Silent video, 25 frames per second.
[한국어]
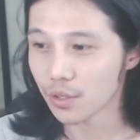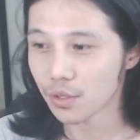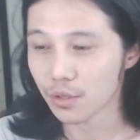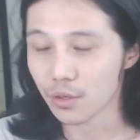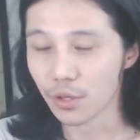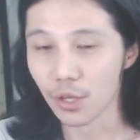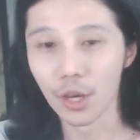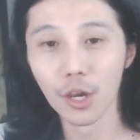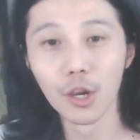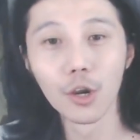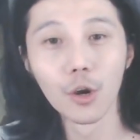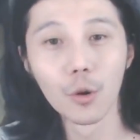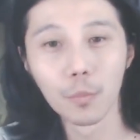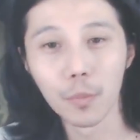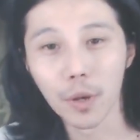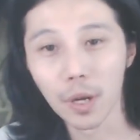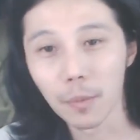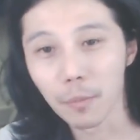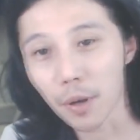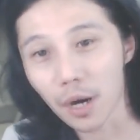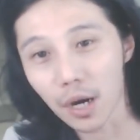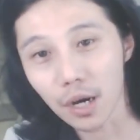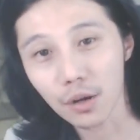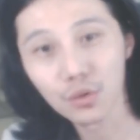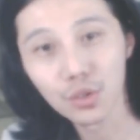내 옆에
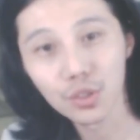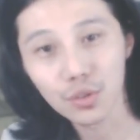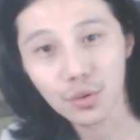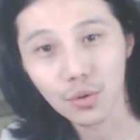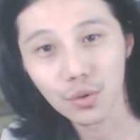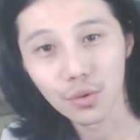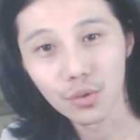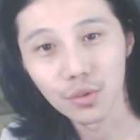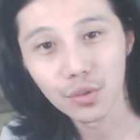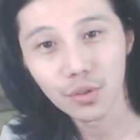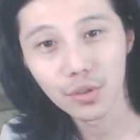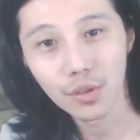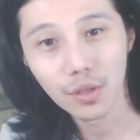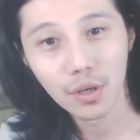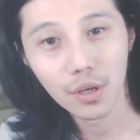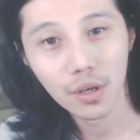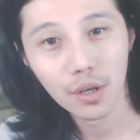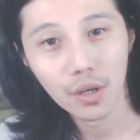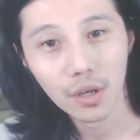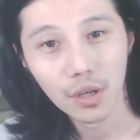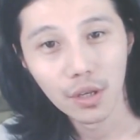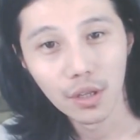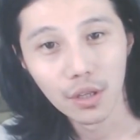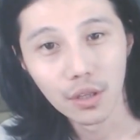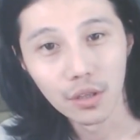바로 있었거든
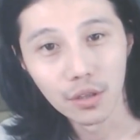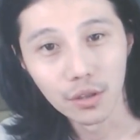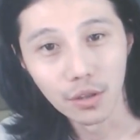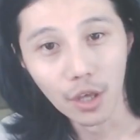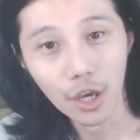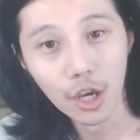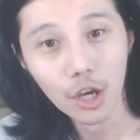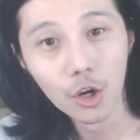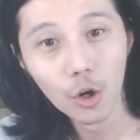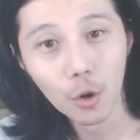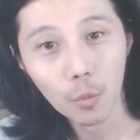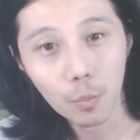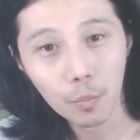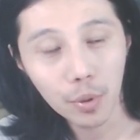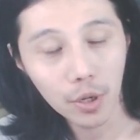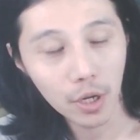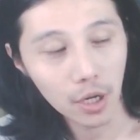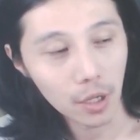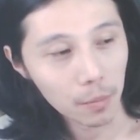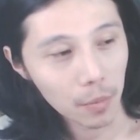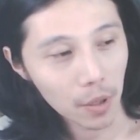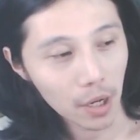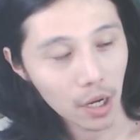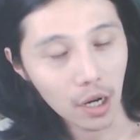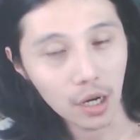내
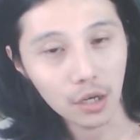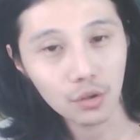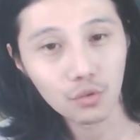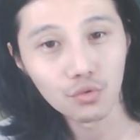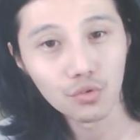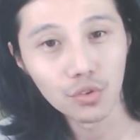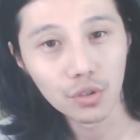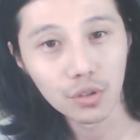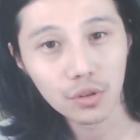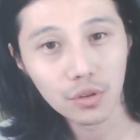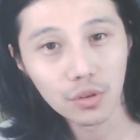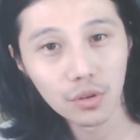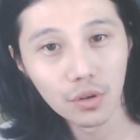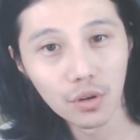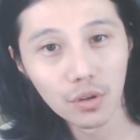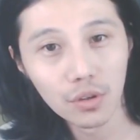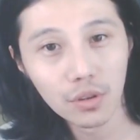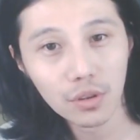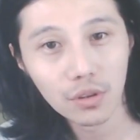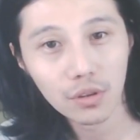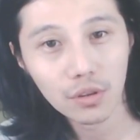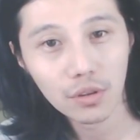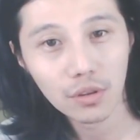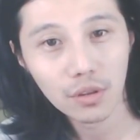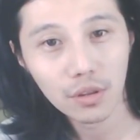옆에 바로
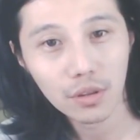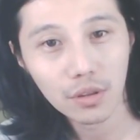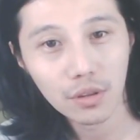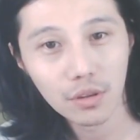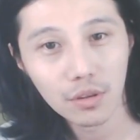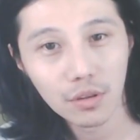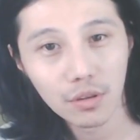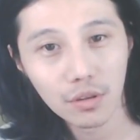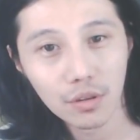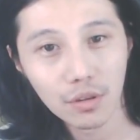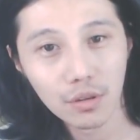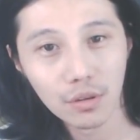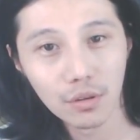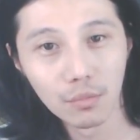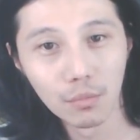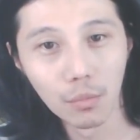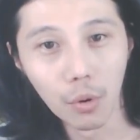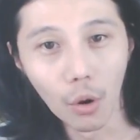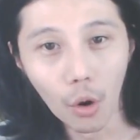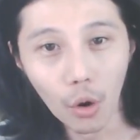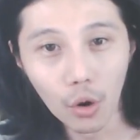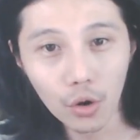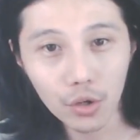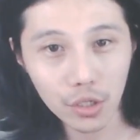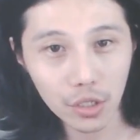있던
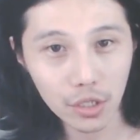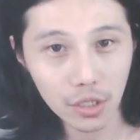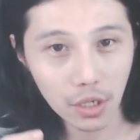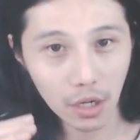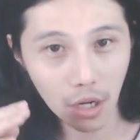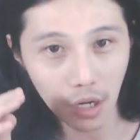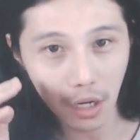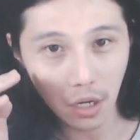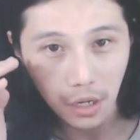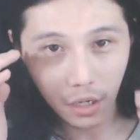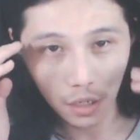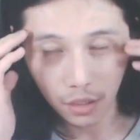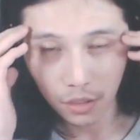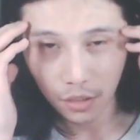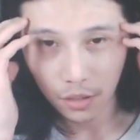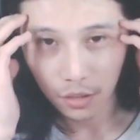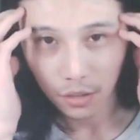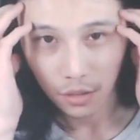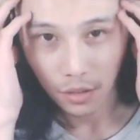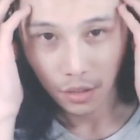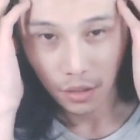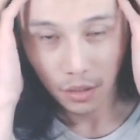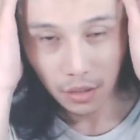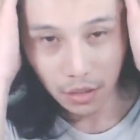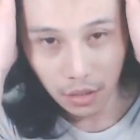머리가
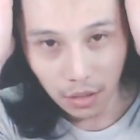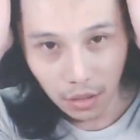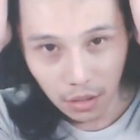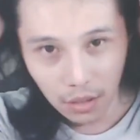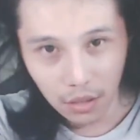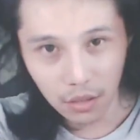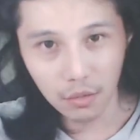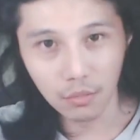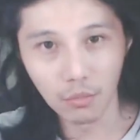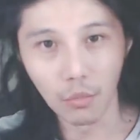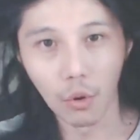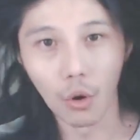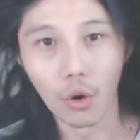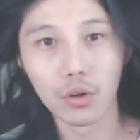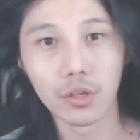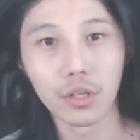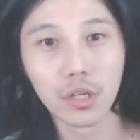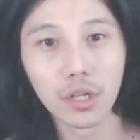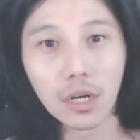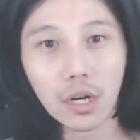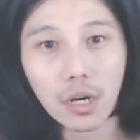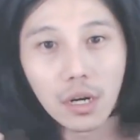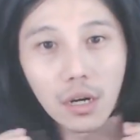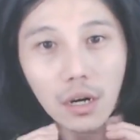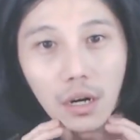
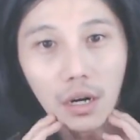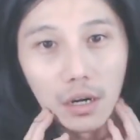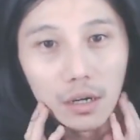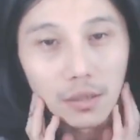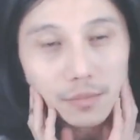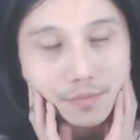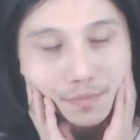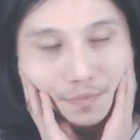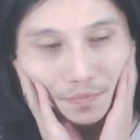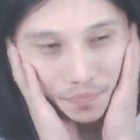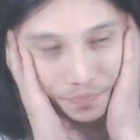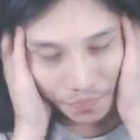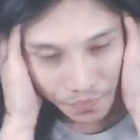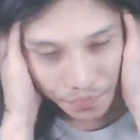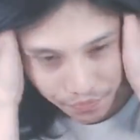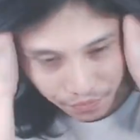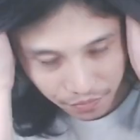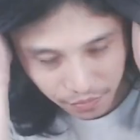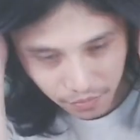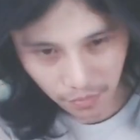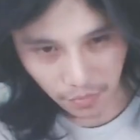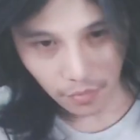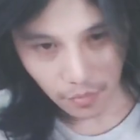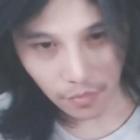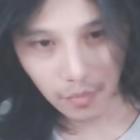머리가
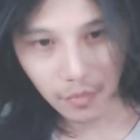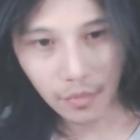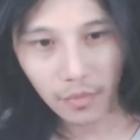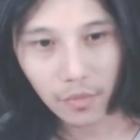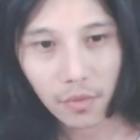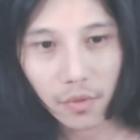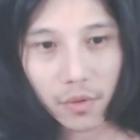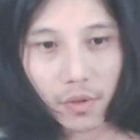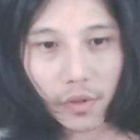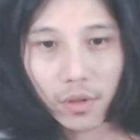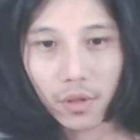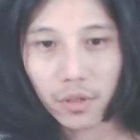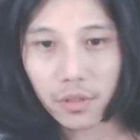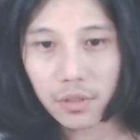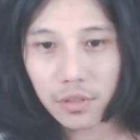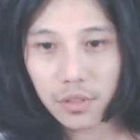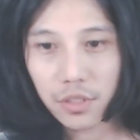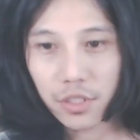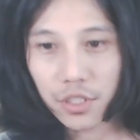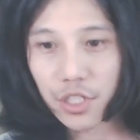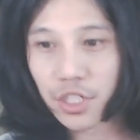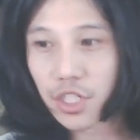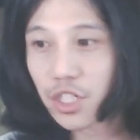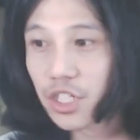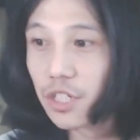
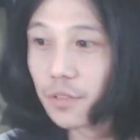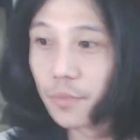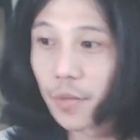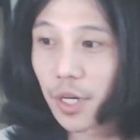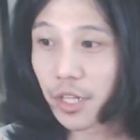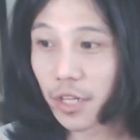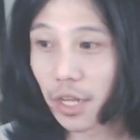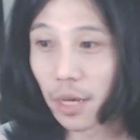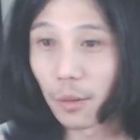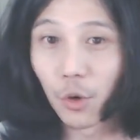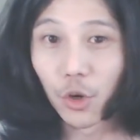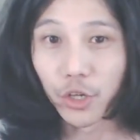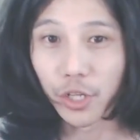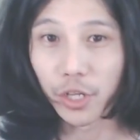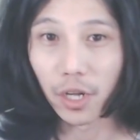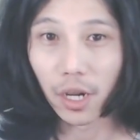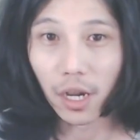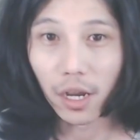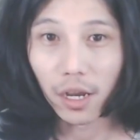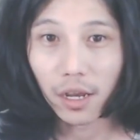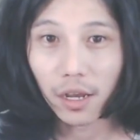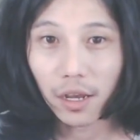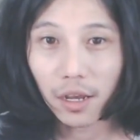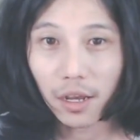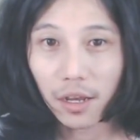지금의 내
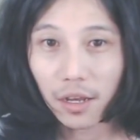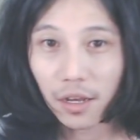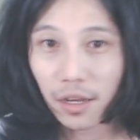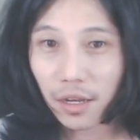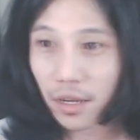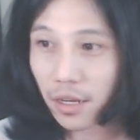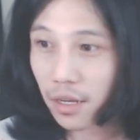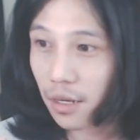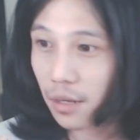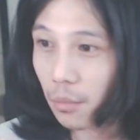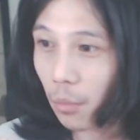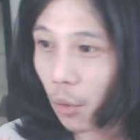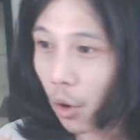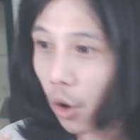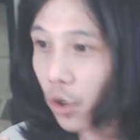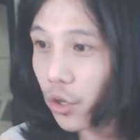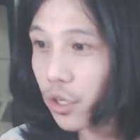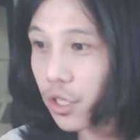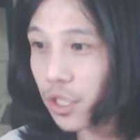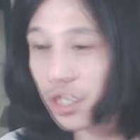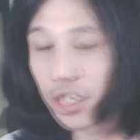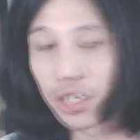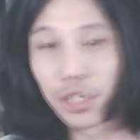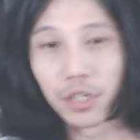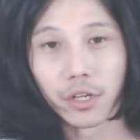머리야
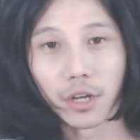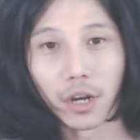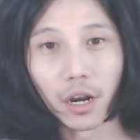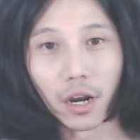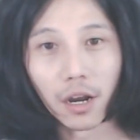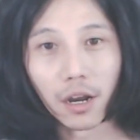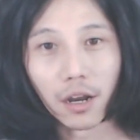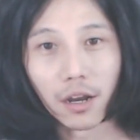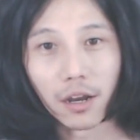머리 길이가